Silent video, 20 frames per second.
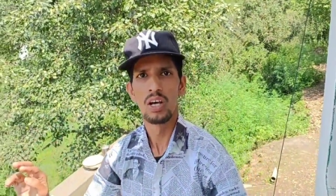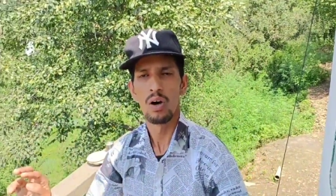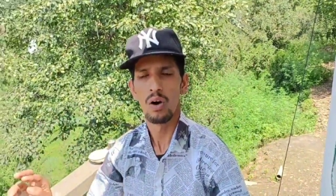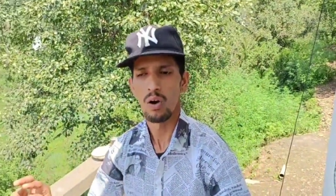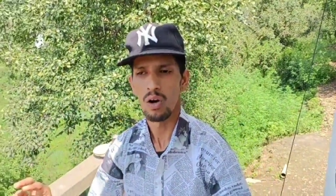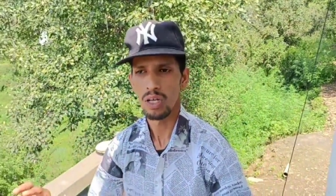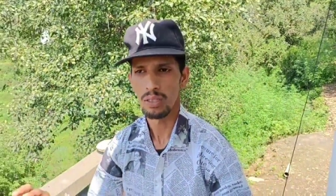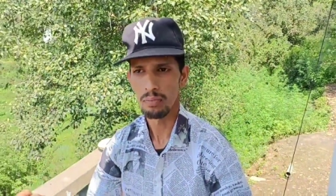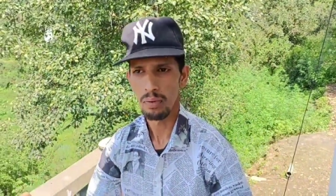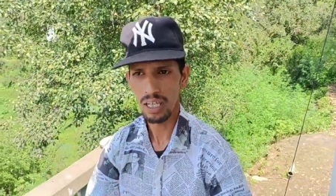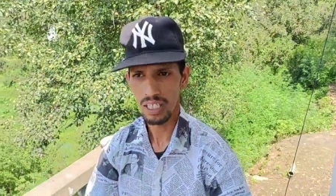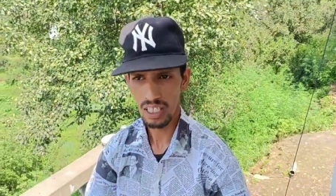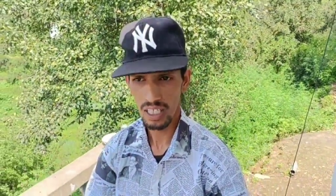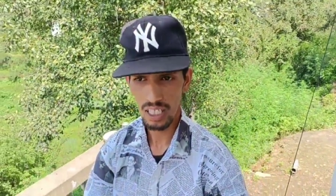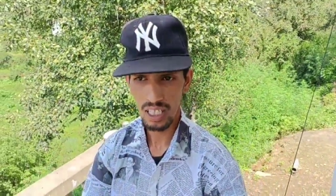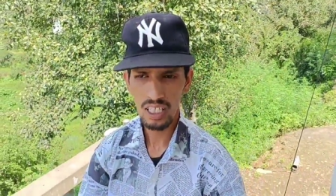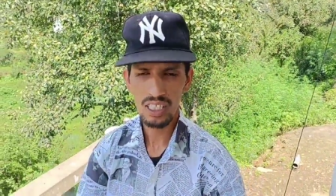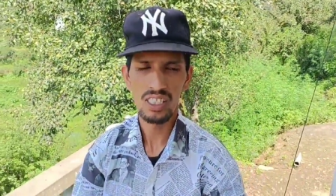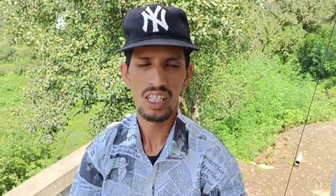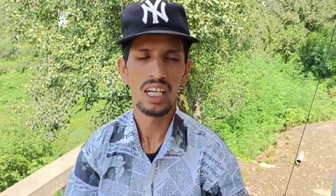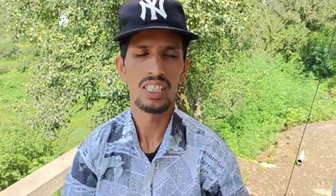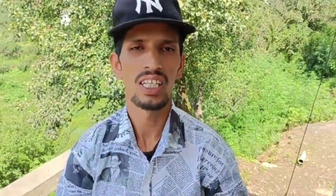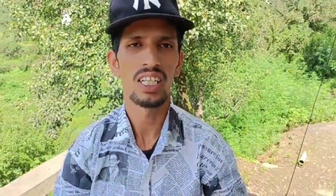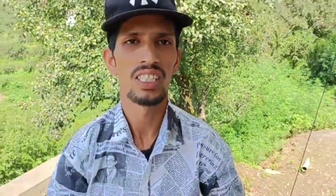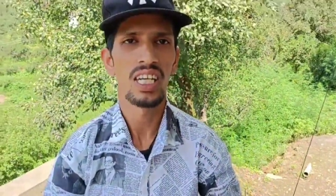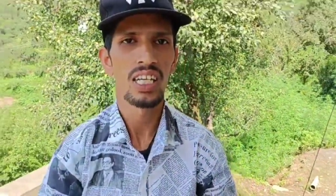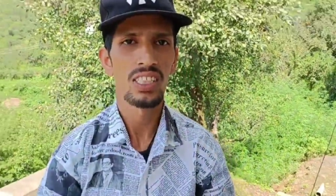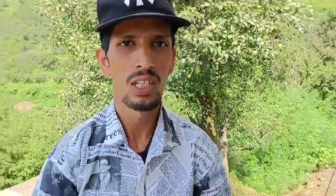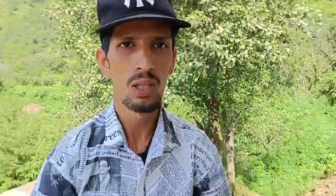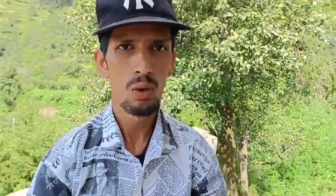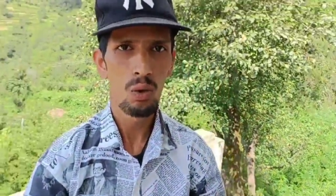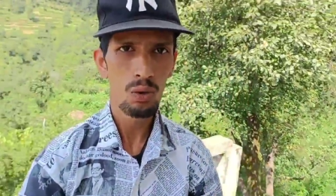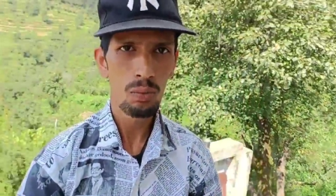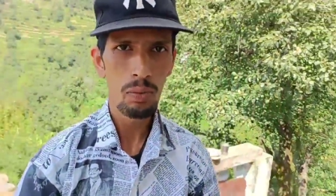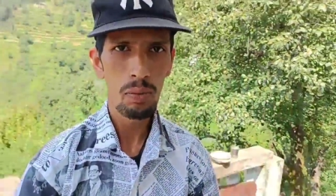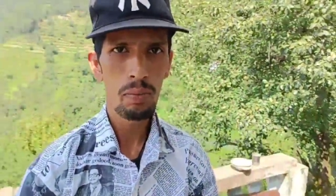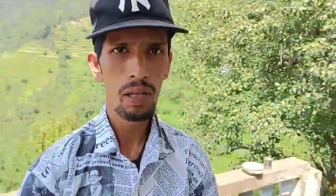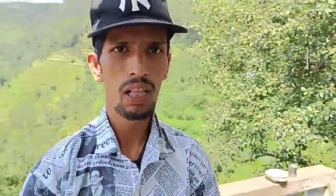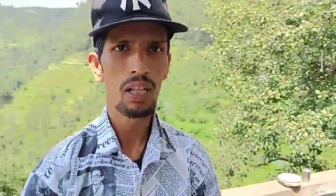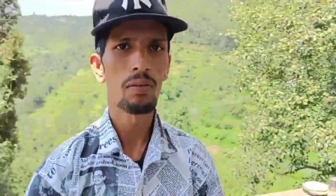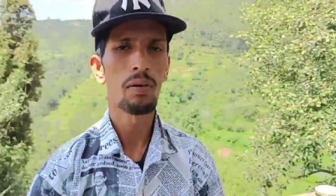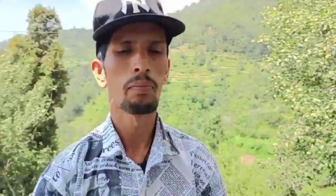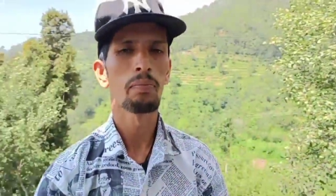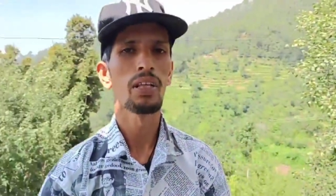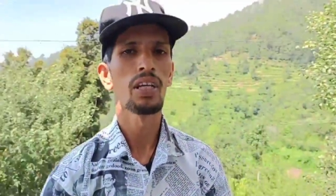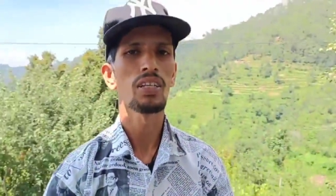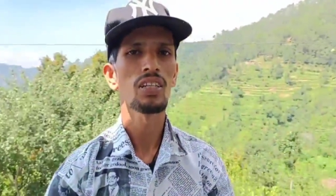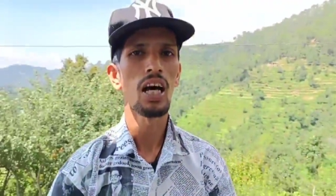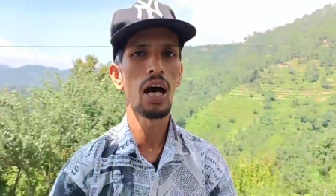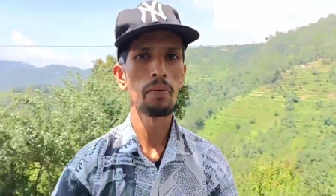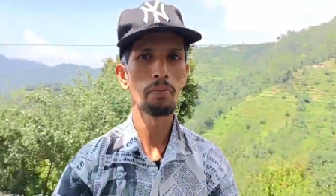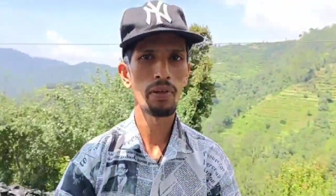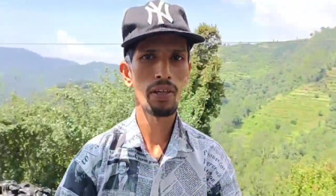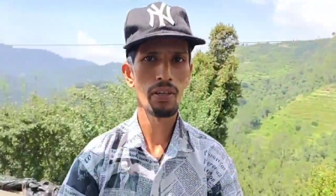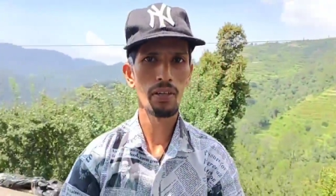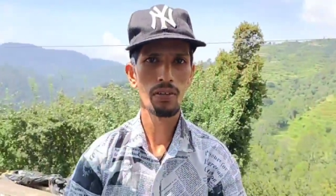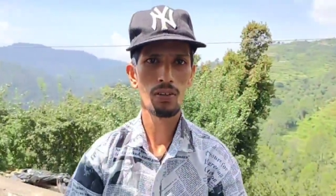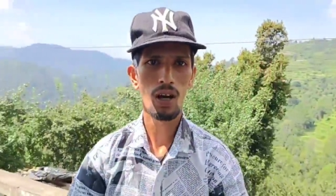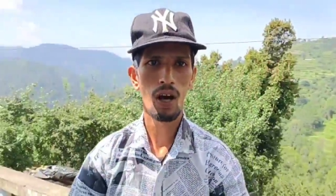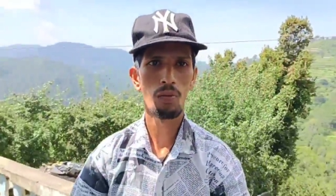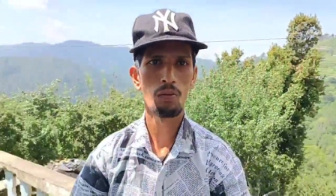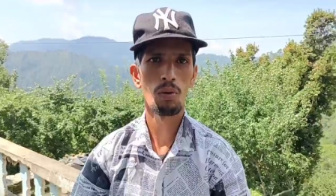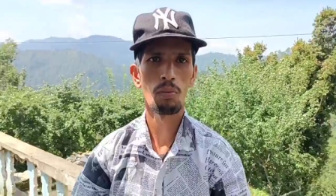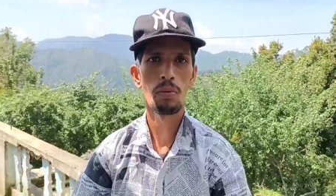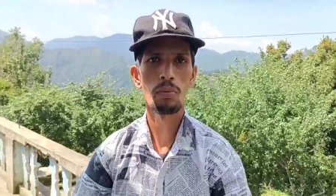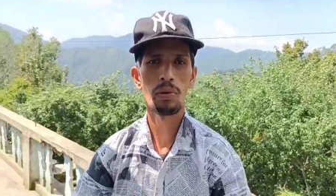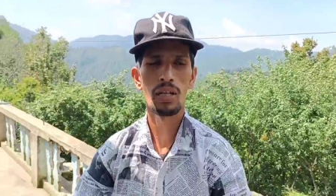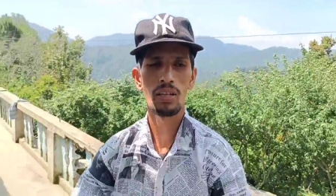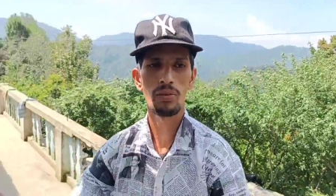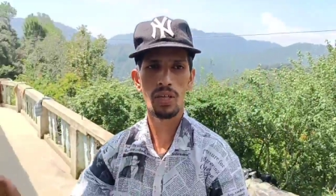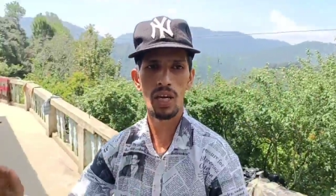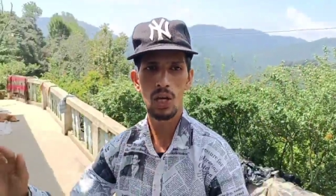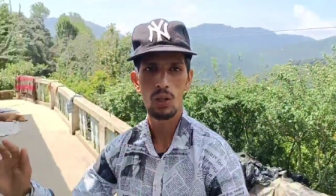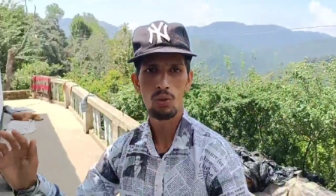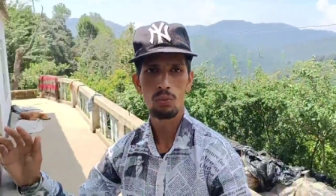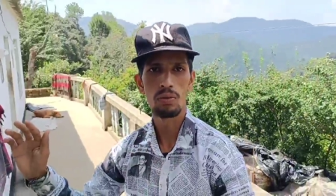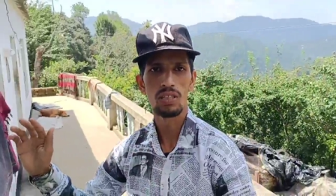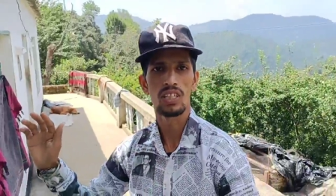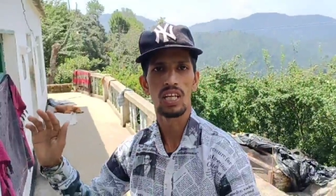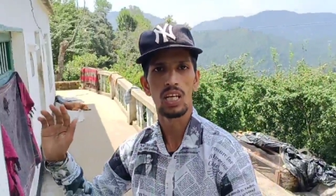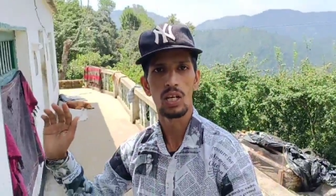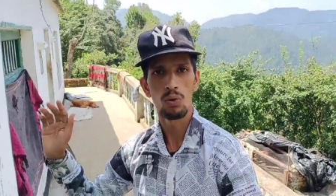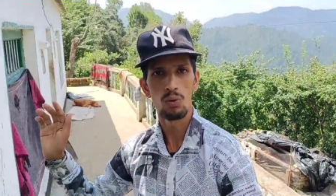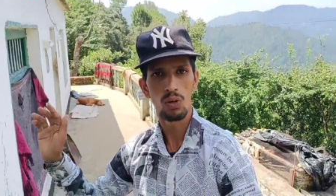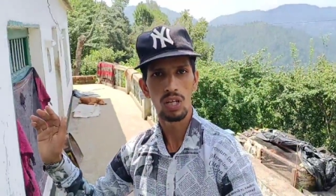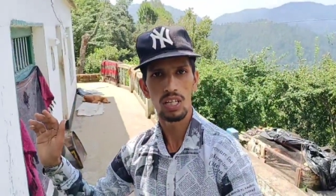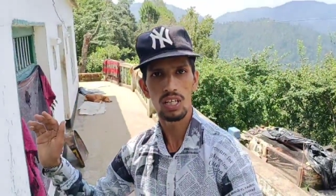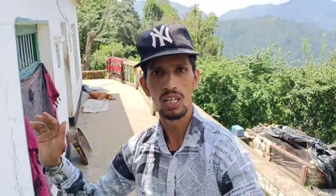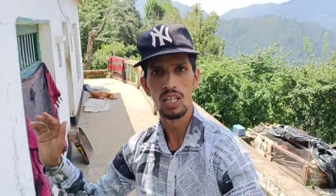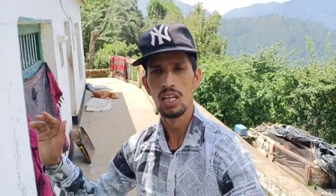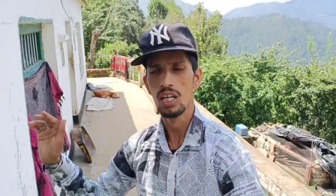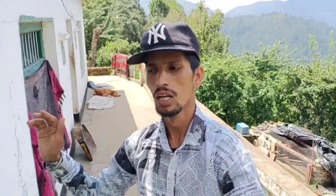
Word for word: और बाकी चाचा चाची लोग भी मतलब अपने काम के कामों में मतलब खेतों में गए हुए हैं